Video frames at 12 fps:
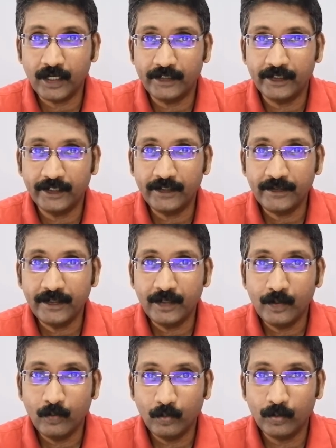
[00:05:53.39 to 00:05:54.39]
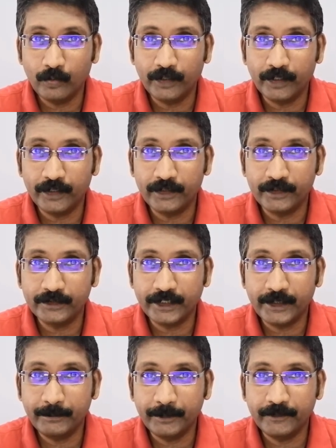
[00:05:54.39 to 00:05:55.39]
அதில் உங்களுடைய
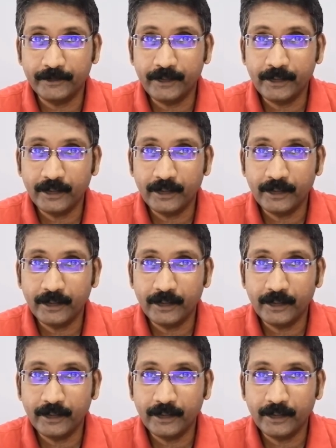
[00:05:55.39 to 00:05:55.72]
திறன்பேசி